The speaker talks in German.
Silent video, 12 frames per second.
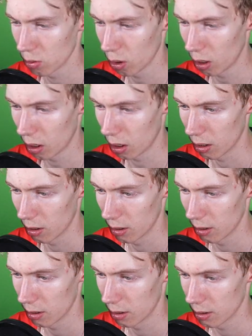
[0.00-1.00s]
ja,
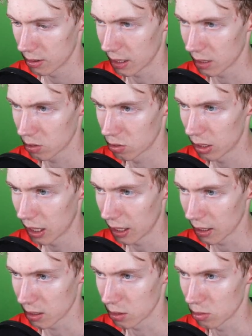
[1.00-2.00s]
6 zu 0
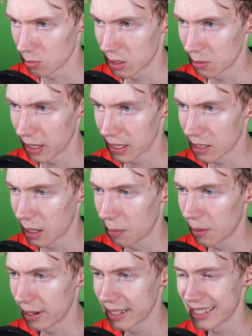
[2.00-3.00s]
Likes, also ein bisschen besser,
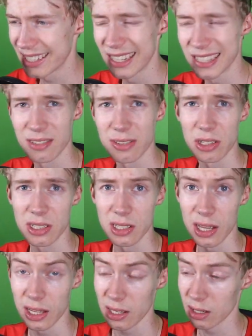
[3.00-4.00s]
aber diese Tierliste-Videos
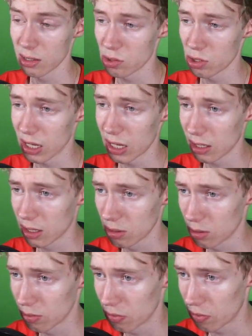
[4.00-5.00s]
sind eigentlich gar nicht so stark,
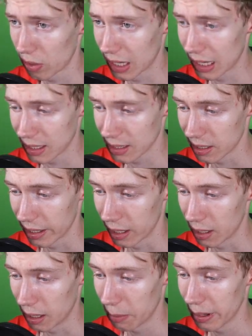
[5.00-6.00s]
also von den Klickzahlen
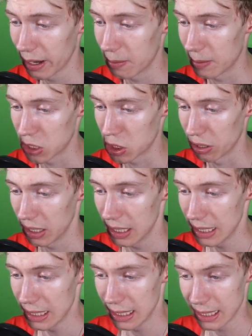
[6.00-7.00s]
her. Aber na, mal schauen.
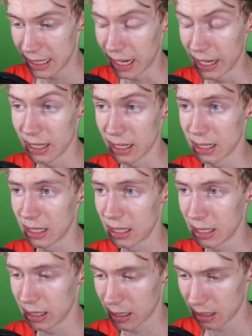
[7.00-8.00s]
Dann äh,
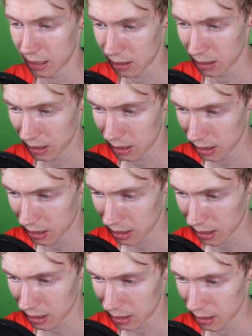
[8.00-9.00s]
die
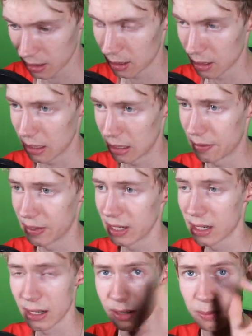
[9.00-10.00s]
dritte, äh, die
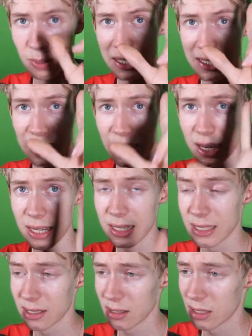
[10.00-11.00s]
dr Platz 3
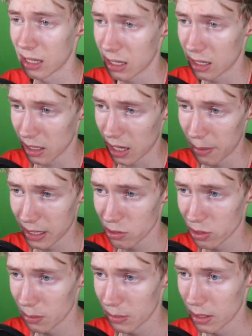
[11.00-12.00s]
ist der
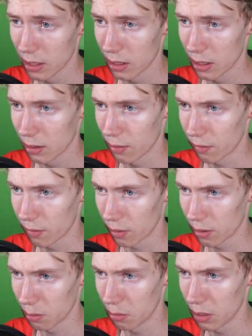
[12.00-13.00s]
Comeback-Stream
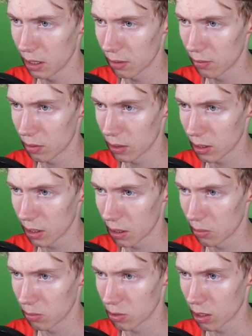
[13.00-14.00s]
von mir, wo ich
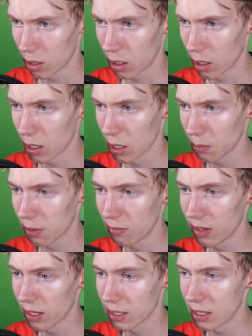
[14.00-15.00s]
eben sage, hey, ich bin
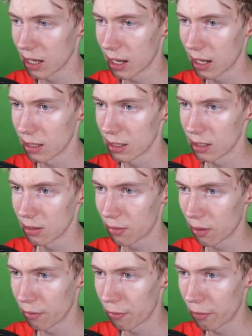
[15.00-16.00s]
wieder da,
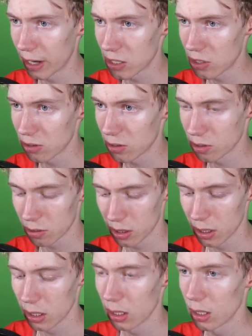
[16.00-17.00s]
voll fresh und so.
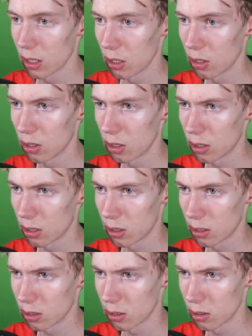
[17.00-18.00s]

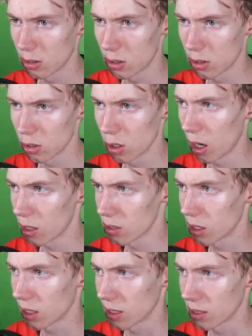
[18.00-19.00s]
Und ja,
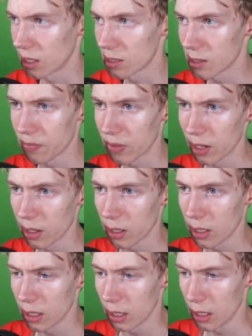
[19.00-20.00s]
ist eigentlich ganz nice.
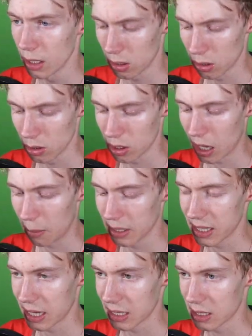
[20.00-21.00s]
Und da habe
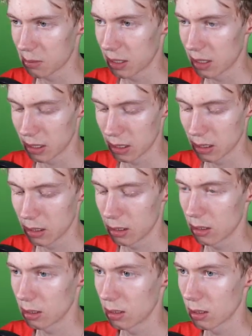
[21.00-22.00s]
ich das erste Mal
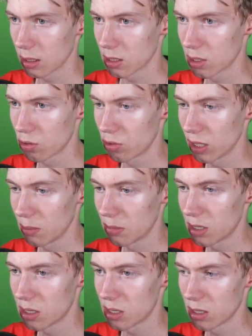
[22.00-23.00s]

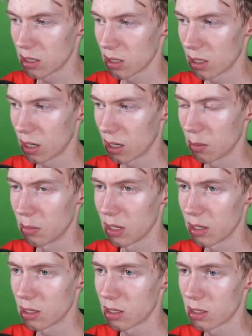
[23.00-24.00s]
gestreamt äh,
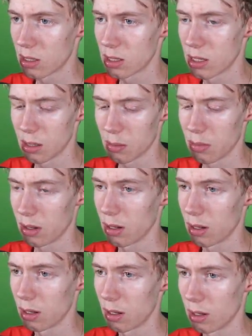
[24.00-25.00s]
mit dem,
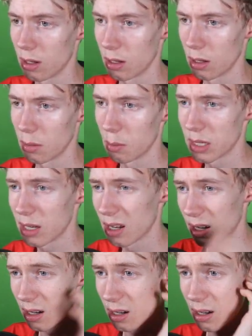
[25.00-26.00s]
äh, mit
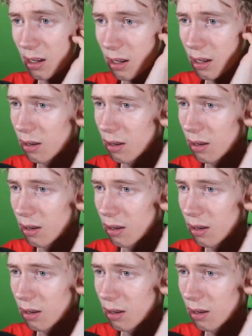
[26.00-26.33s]
der